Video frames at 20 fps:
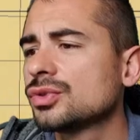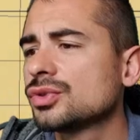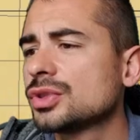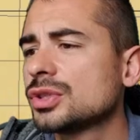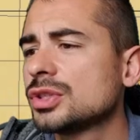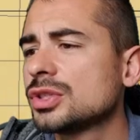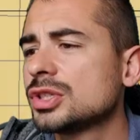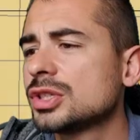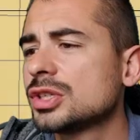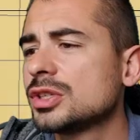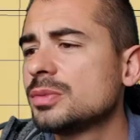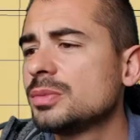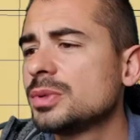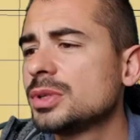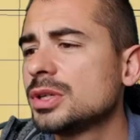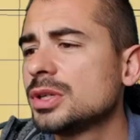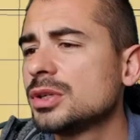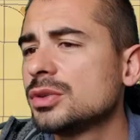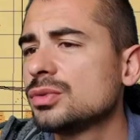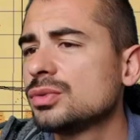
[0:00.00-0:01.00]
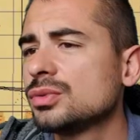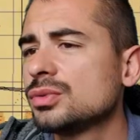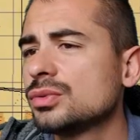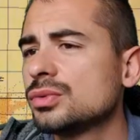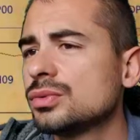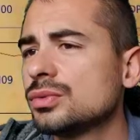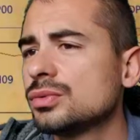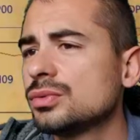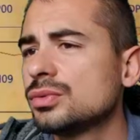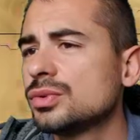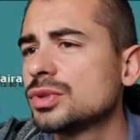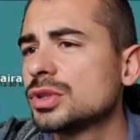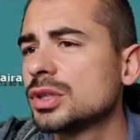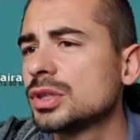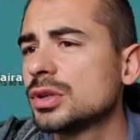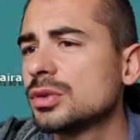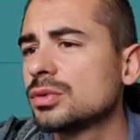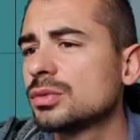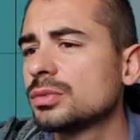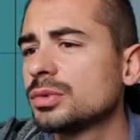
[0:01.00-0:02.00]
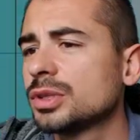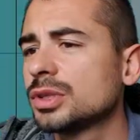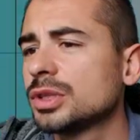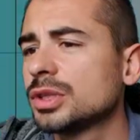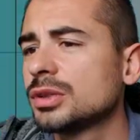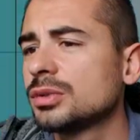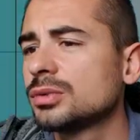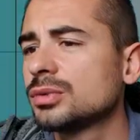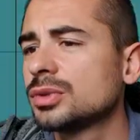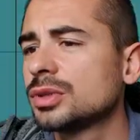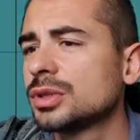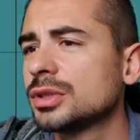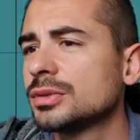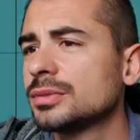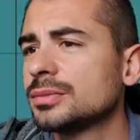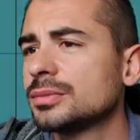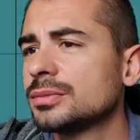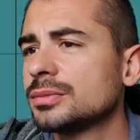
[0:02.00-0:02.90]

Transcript: j'ai des équipiers et tout, Ouh, ça a l'air compliqué tout ça.